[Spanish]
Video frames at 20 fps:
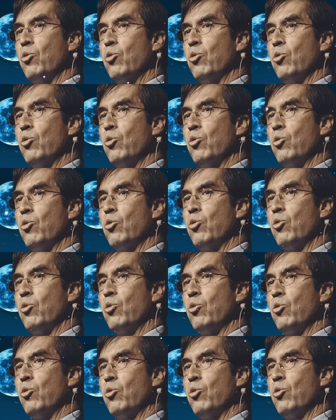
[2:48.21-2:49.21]
Cuando
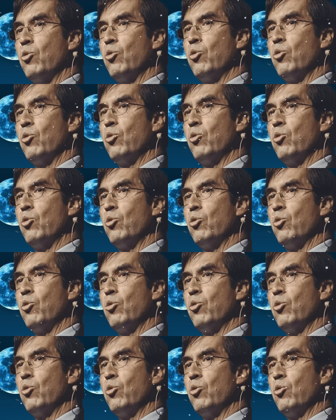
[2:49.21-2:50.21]
tú
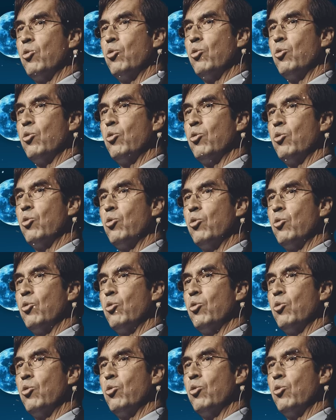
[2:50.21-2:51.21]
mantienes la atención
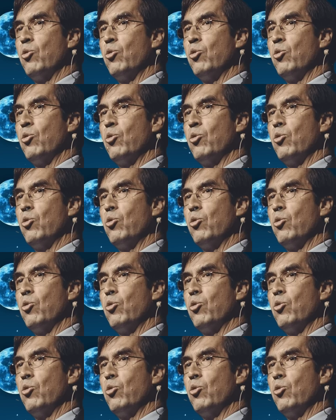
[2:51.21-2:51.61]
ahí,